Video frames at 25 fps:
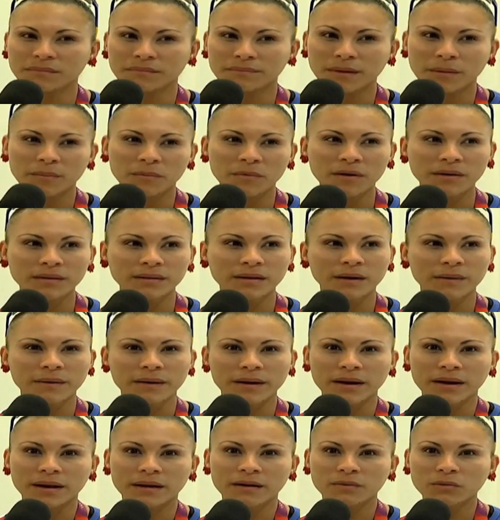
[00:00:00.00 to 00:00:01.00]
vamos a
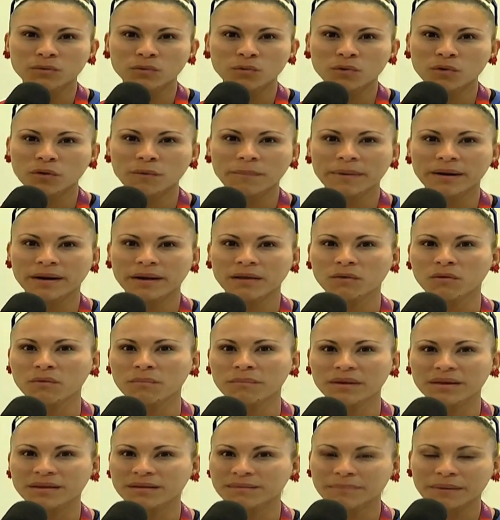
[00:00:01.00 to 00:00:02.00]
trabajar duro para,
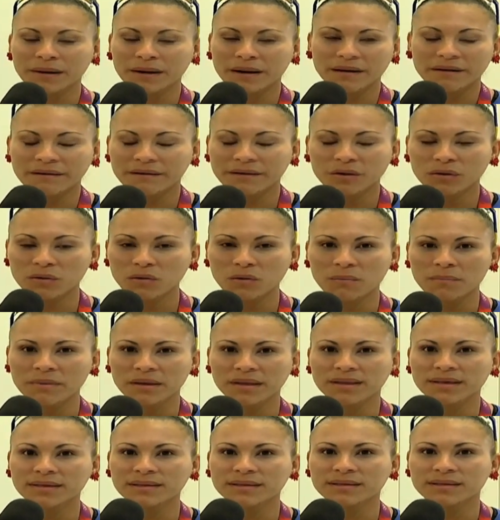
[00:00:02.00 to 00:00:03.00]
2000, para Río
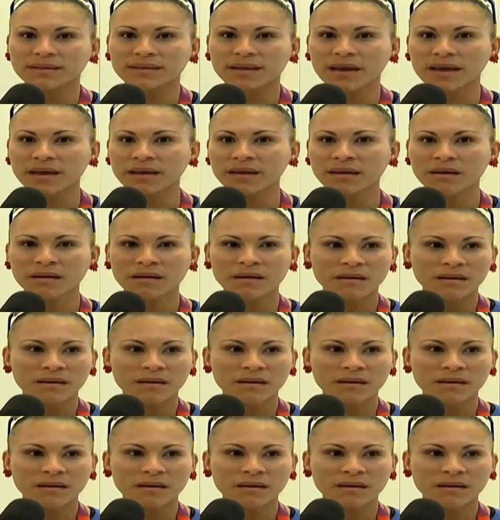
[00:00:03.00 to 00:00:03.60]
2016,